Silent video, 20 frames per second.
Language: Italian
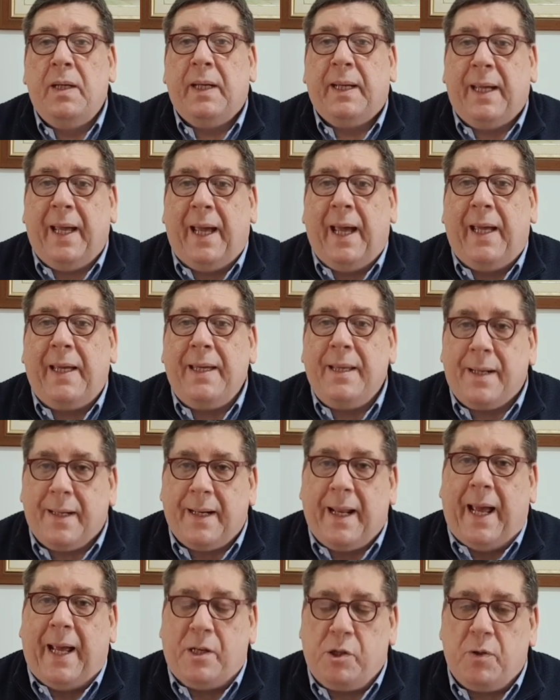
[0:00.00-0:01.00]
che il
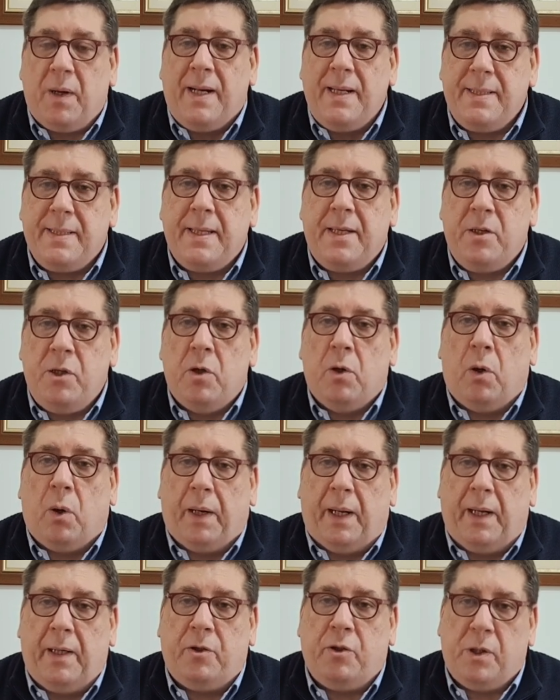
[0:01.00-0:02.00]
Re, cioè il
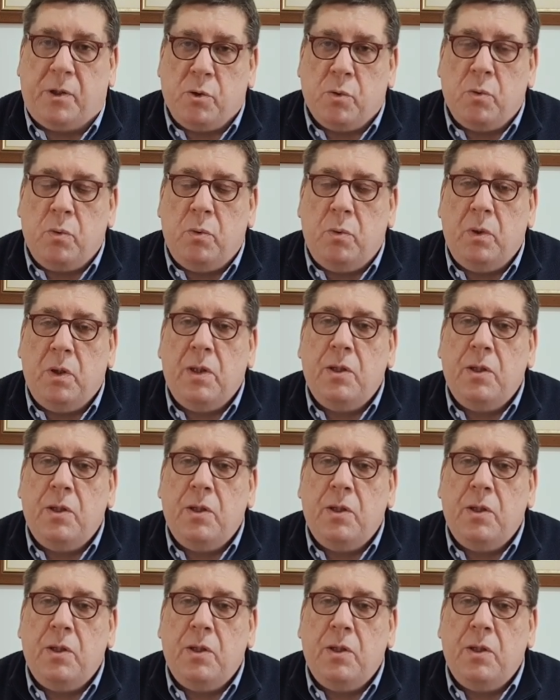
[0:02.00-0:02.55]
Signore Gesù,